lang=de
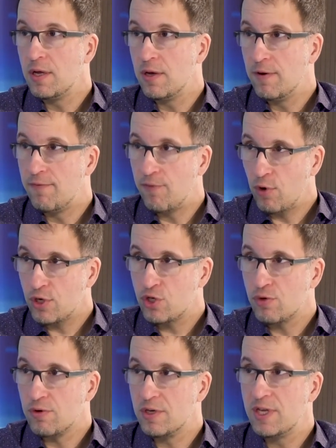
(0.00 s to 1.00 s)
äh,
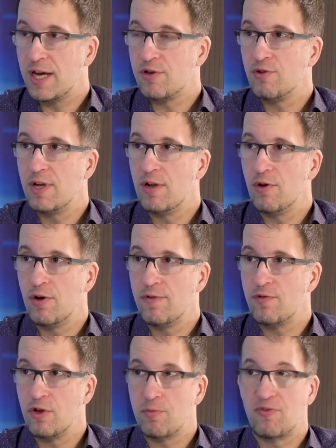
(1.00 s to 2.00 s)
Forschung, die aktuell
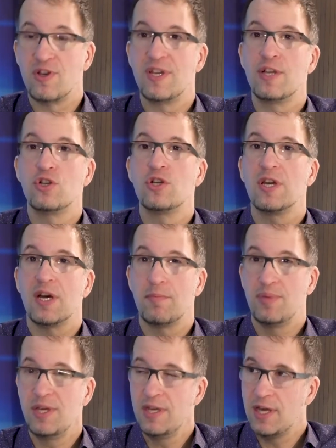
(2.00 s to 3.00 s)
läuft und auch psychedelischen
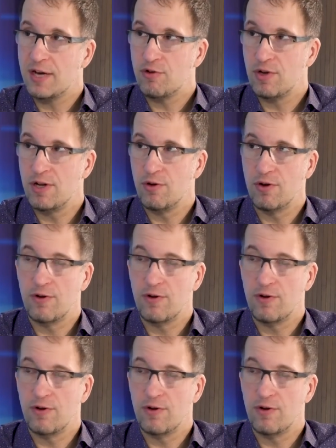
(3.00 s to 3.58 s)
Therapie, die aktuell